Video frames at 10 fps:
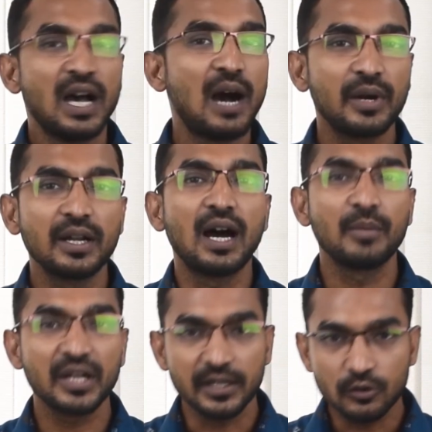আবার
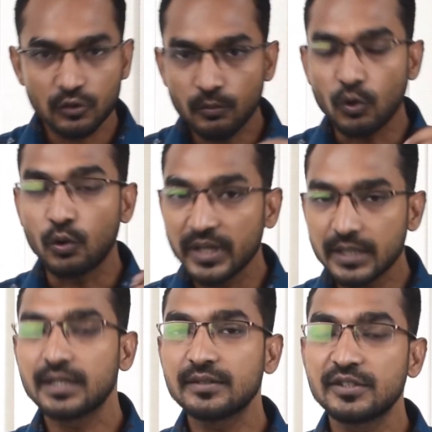আমরা এরকম অনেক
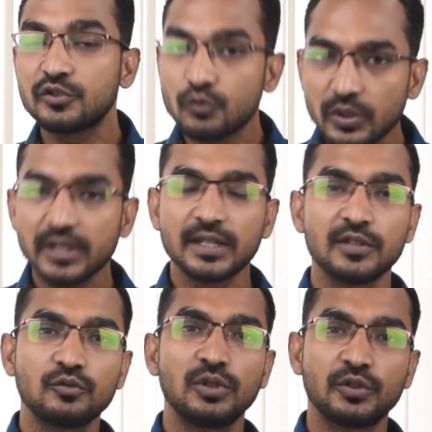কেস স্টুডেন্ট
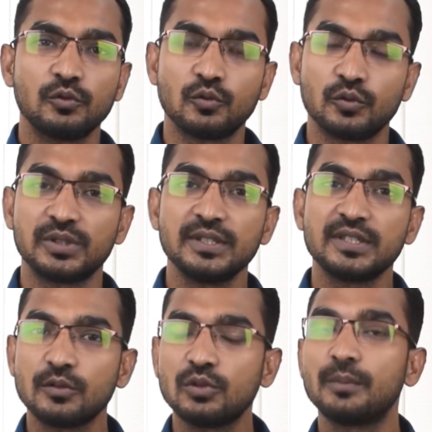কেসগুলোতেও করছি
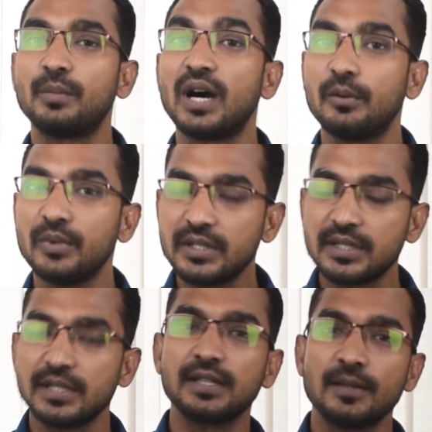যেগুলোর
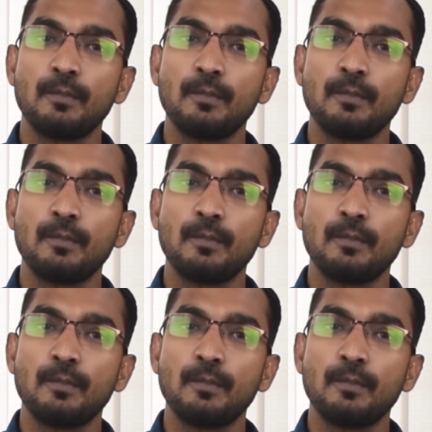বায়োমেট্রিক